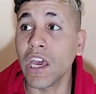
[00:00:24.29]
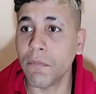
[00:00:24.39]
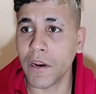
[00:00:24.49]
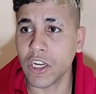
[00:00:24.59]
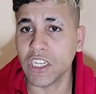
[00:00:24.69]

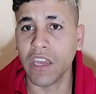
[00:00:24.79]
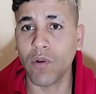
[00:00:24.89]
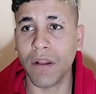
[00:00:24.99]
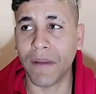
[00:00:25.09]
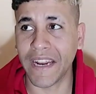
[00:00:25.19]
Pero ella de
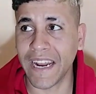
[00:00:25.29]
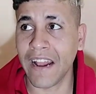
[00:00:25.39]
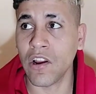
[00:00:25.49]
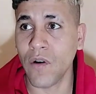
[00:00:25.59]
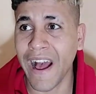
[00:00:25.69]
igual
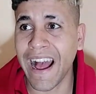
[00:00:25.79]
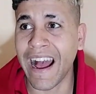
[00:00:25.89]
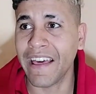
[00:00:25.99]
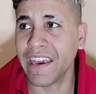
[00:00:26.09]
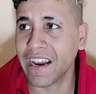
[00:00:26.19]
manera lo va
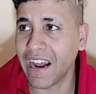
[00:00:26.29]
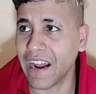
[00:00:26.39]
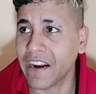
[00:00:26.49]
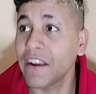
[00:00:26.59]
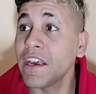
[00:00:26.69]
a dejar.